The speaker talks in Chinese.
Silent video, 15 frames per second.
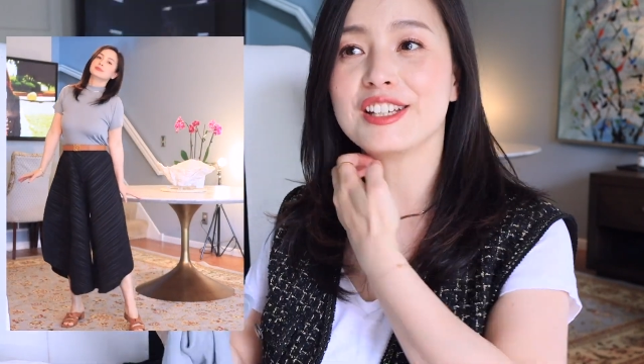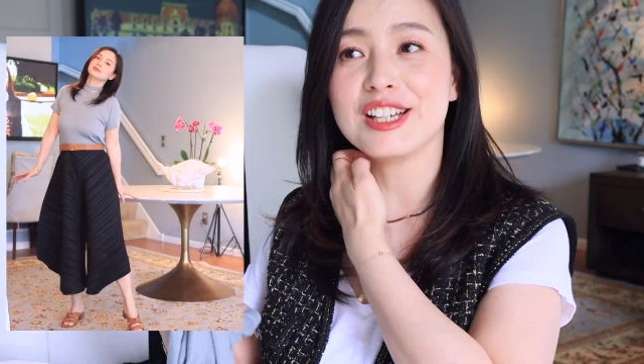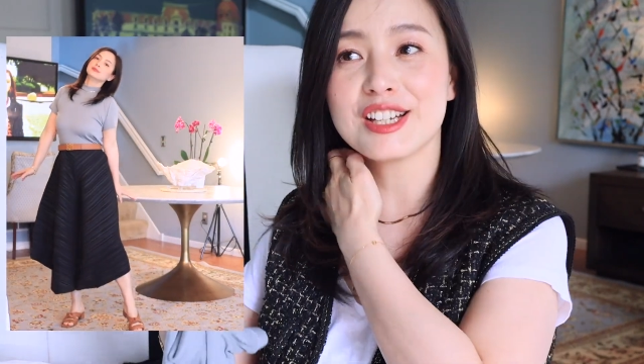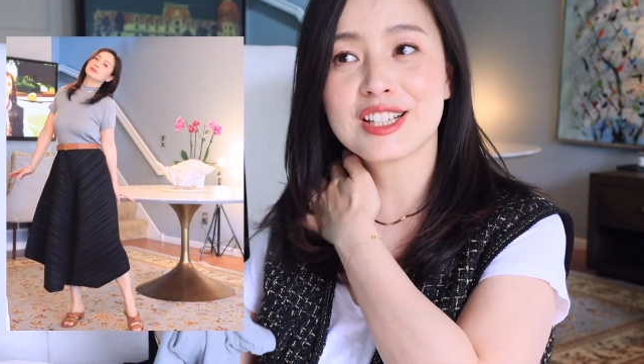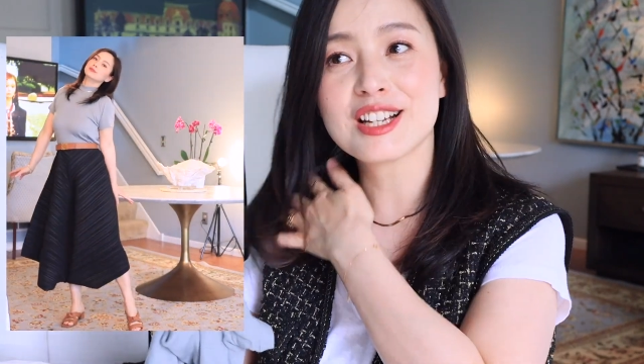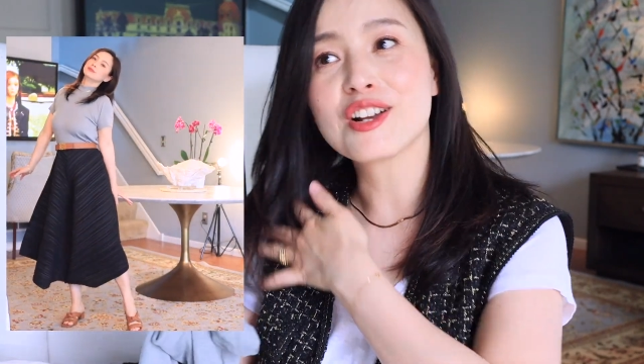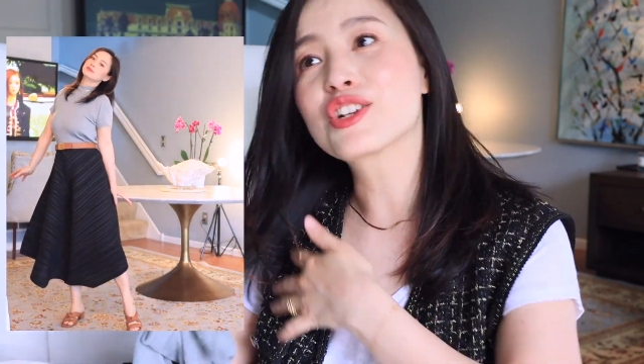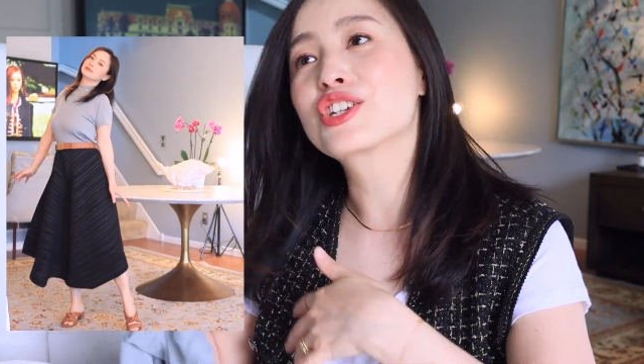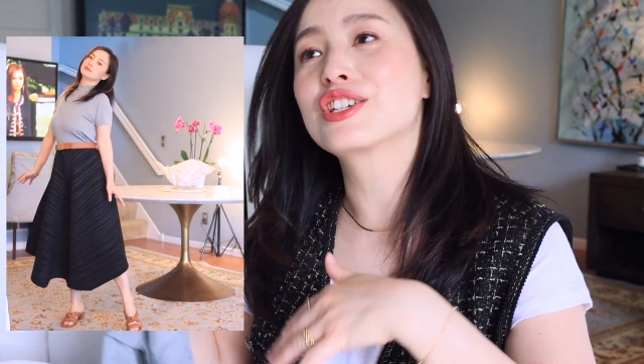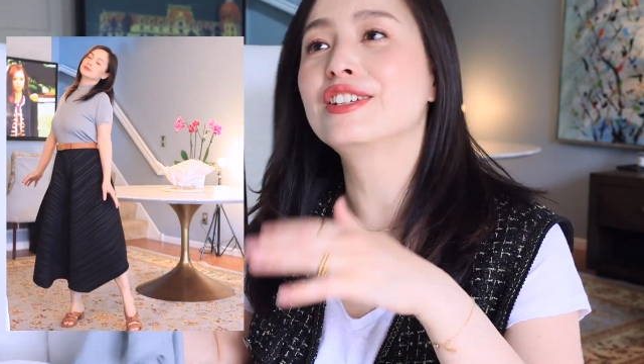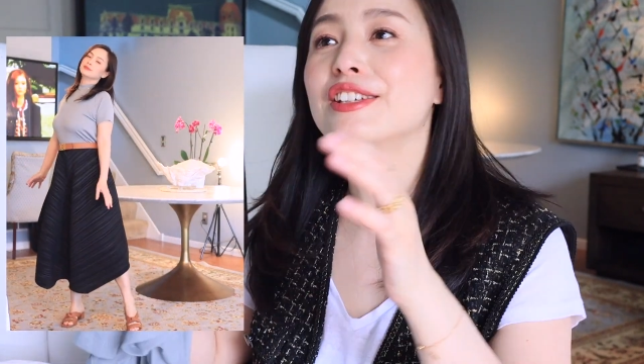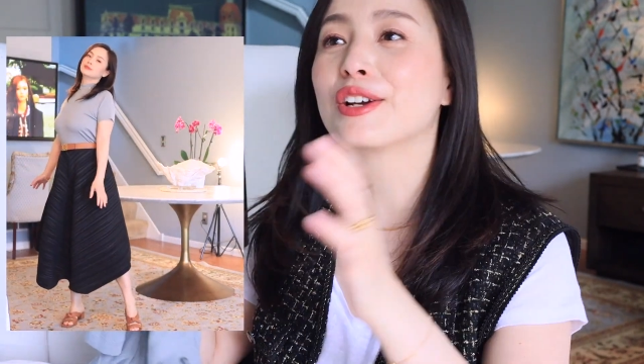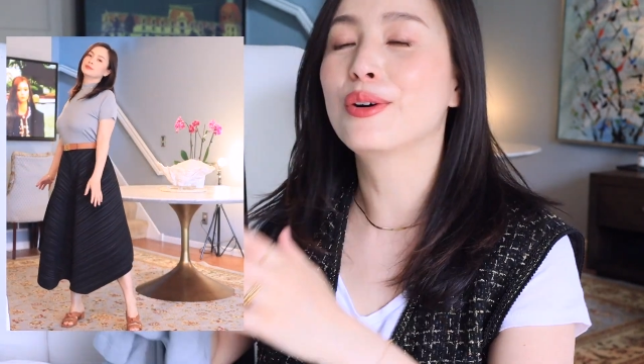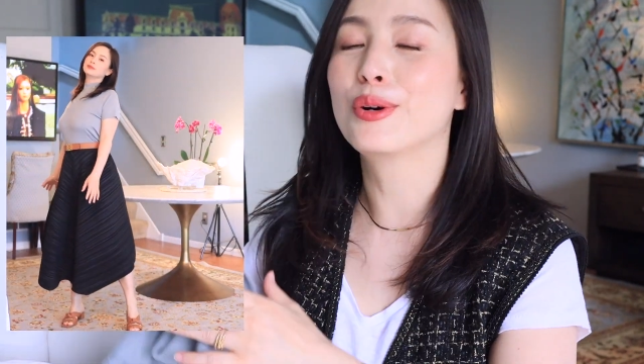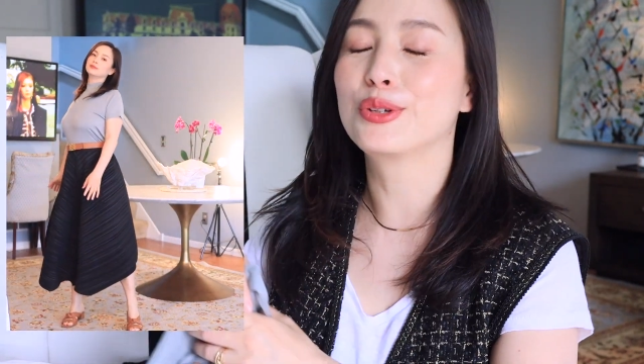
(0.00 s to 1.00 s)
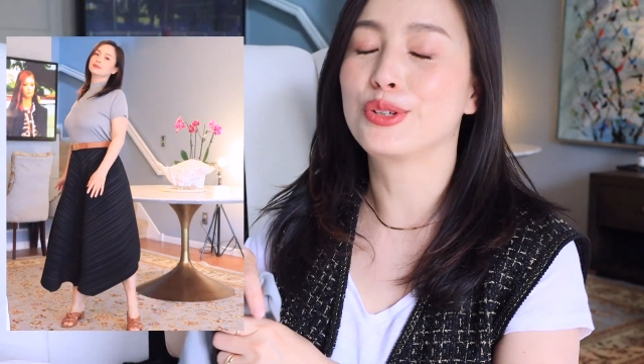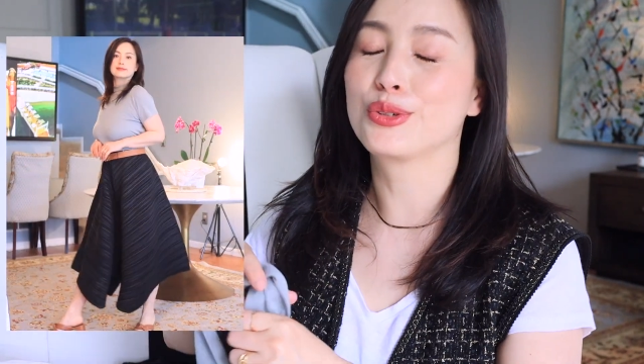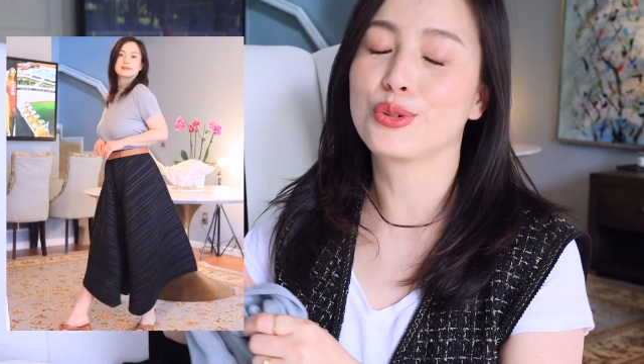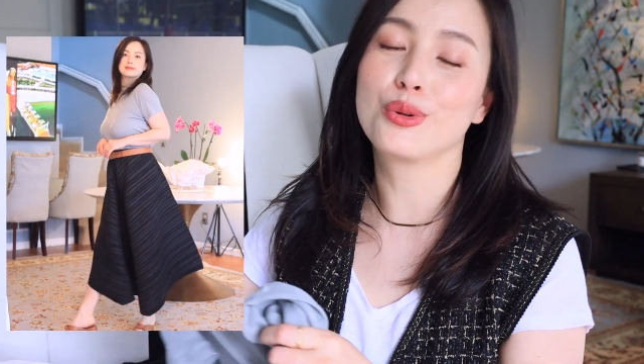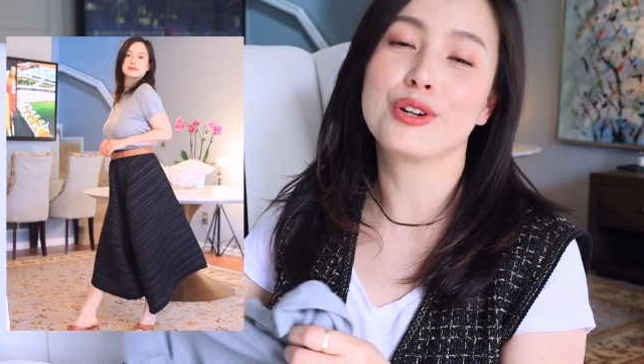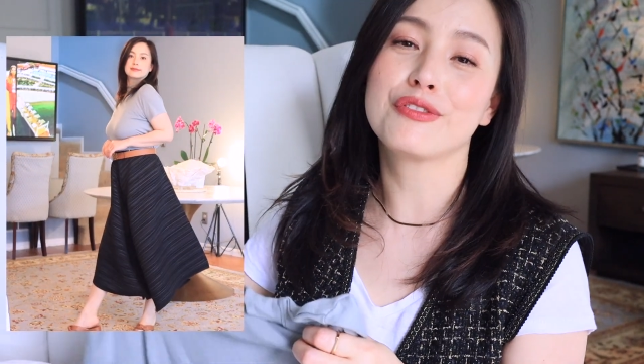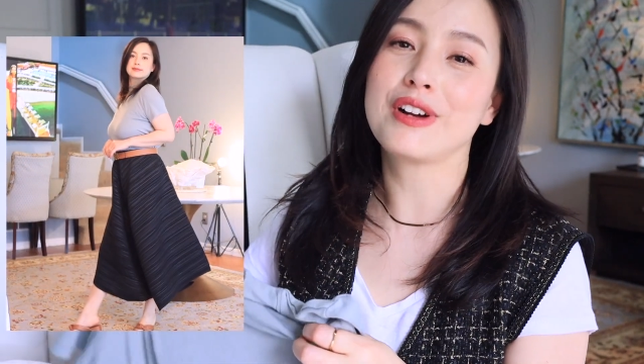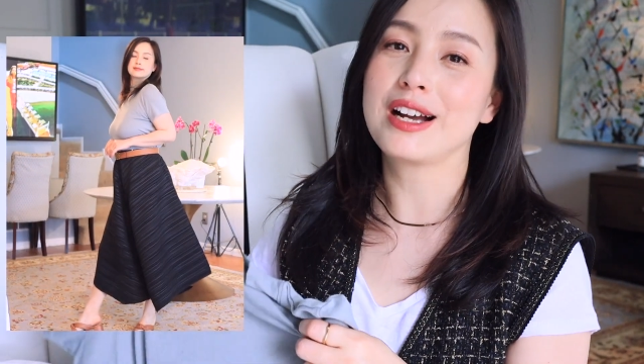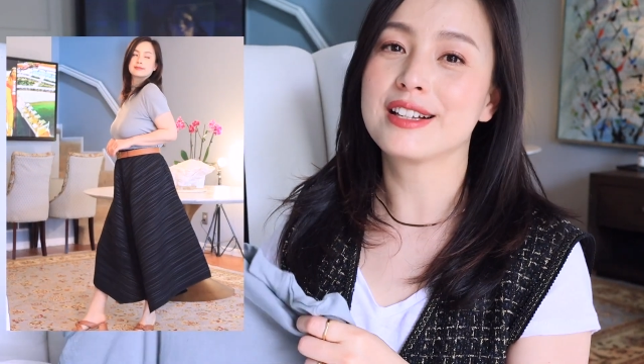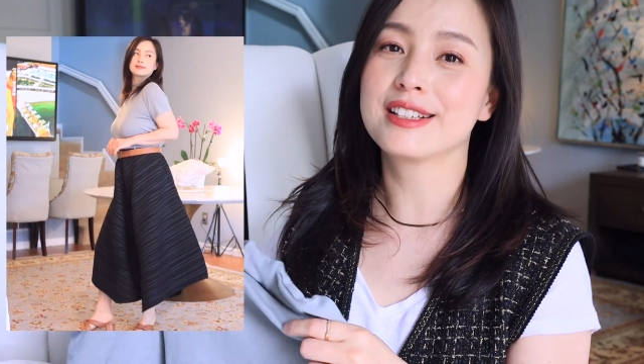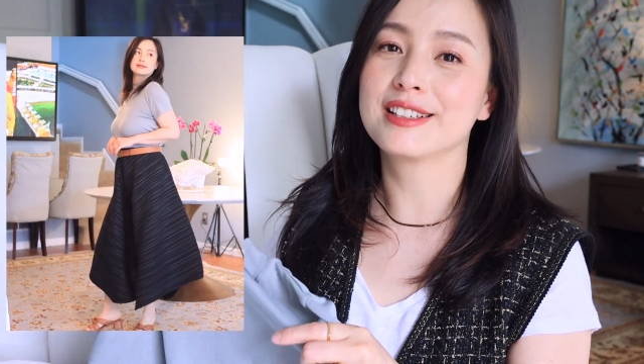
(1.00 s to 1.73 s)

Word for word: 你上身以后，你就会发